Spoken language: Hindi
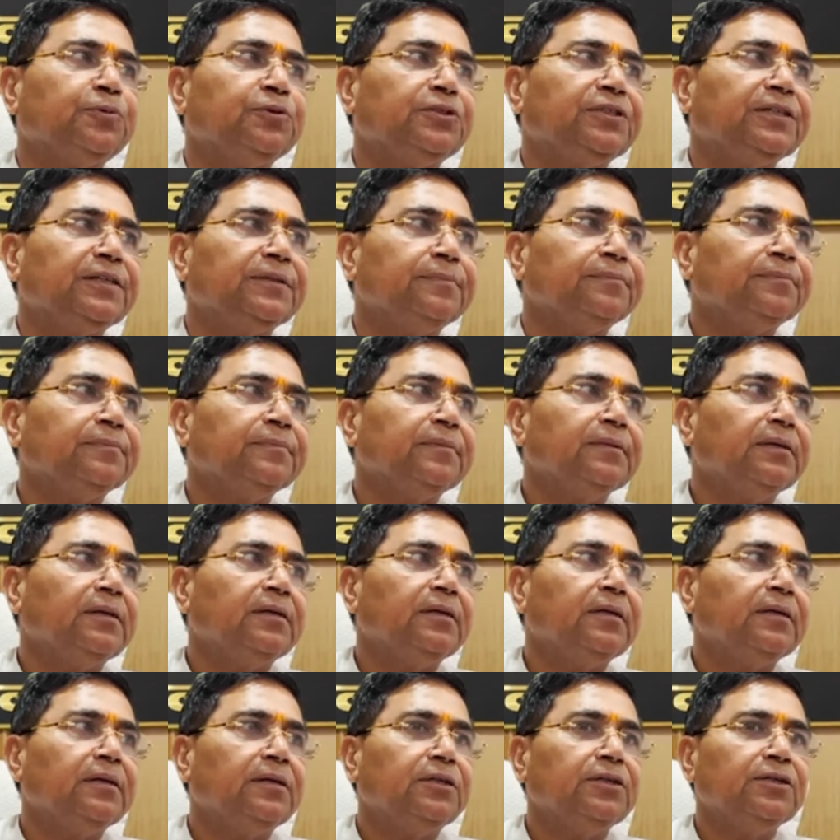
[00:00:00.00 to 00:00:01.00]
पूछे
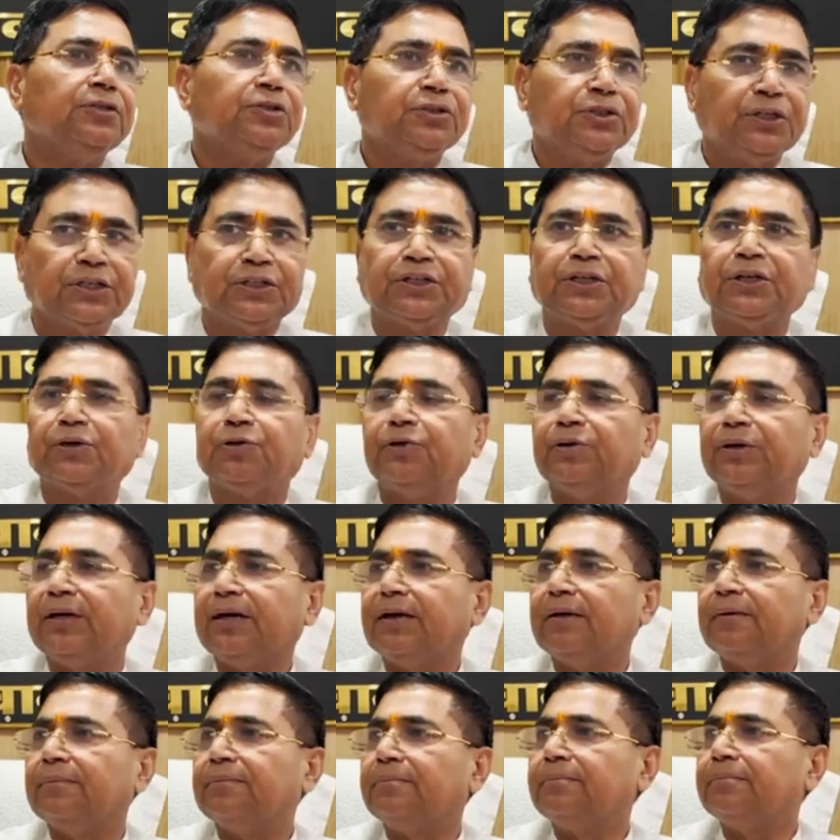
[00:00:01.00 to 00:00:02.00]
शिक्षकों
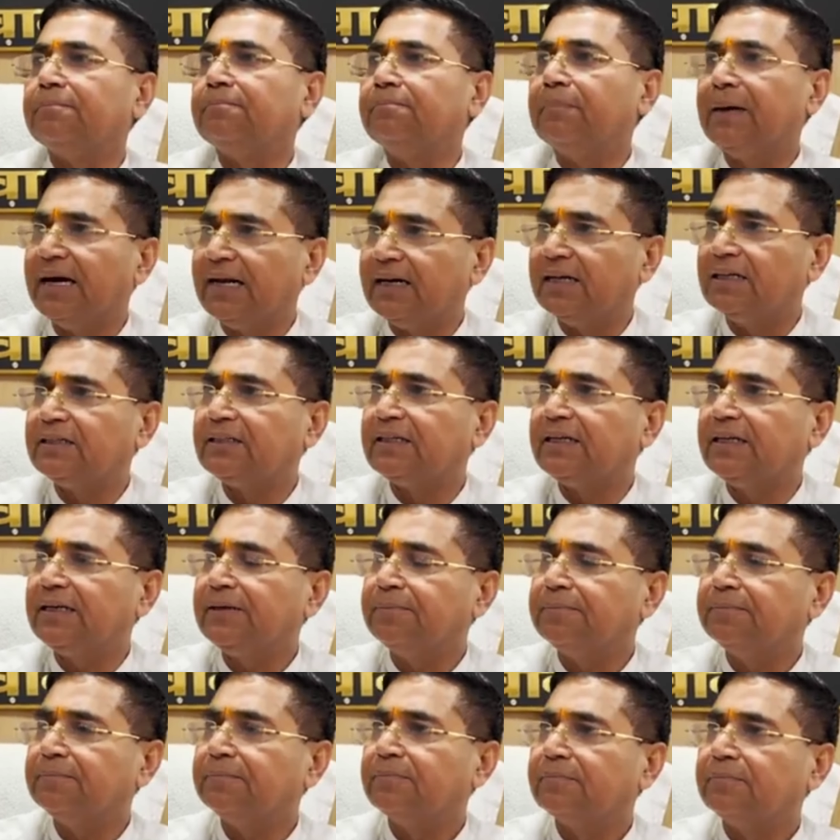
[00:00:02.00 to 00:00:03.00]
ने मेहनत
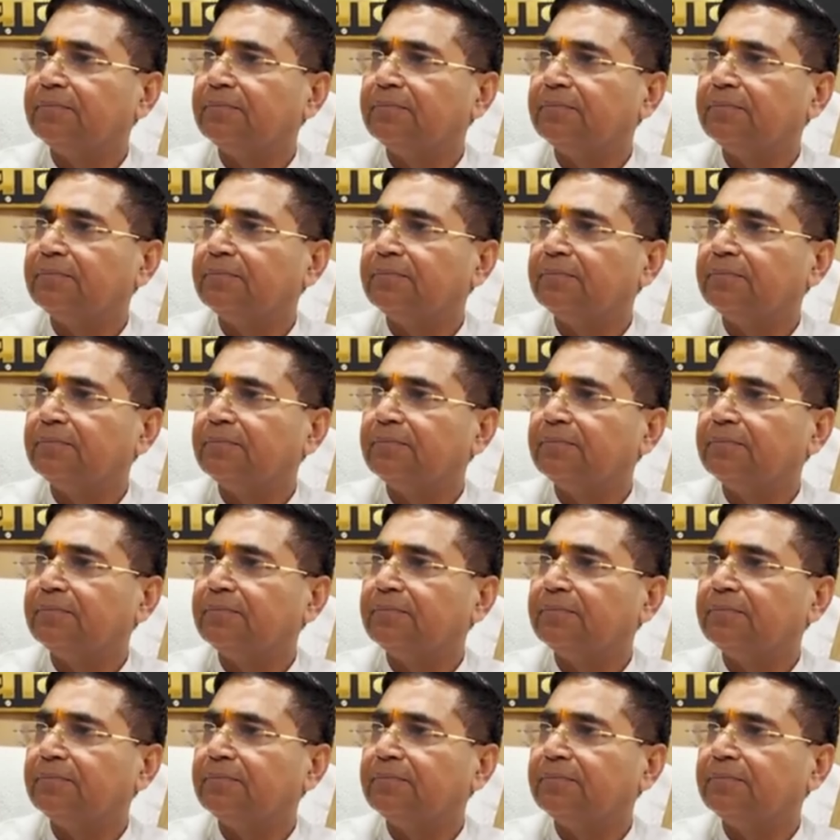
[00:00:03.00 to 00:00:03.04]
की